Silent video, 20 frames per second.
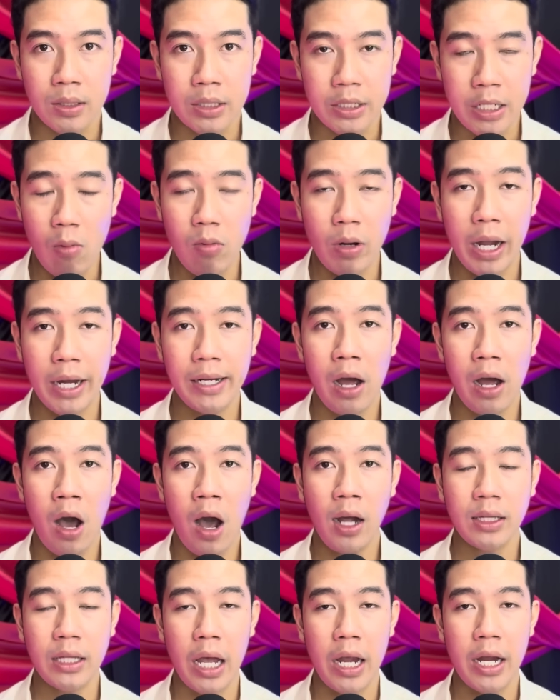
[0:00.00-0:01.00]
Trong khi
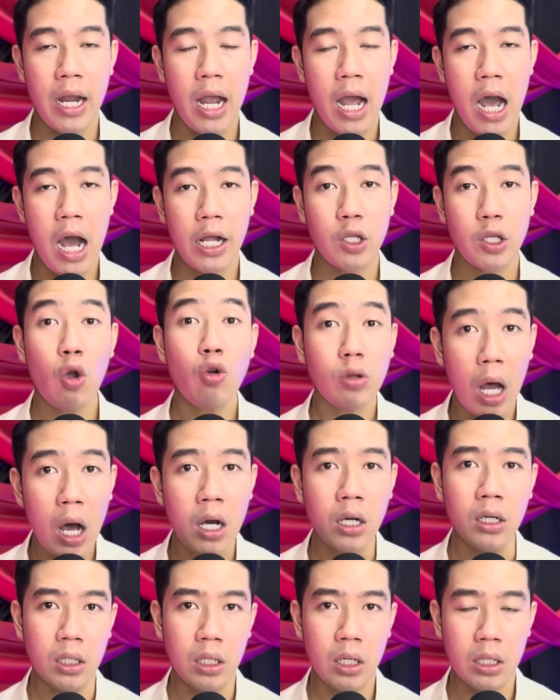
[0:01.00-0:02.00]
đó thì à, chú
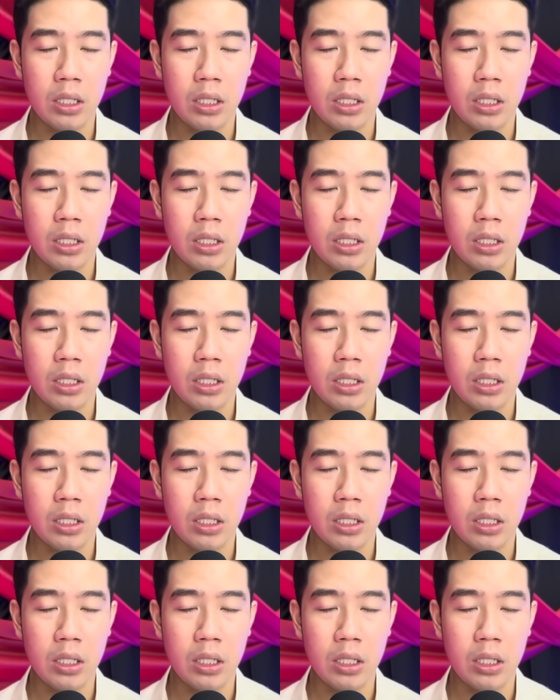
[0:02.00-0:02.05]
Tư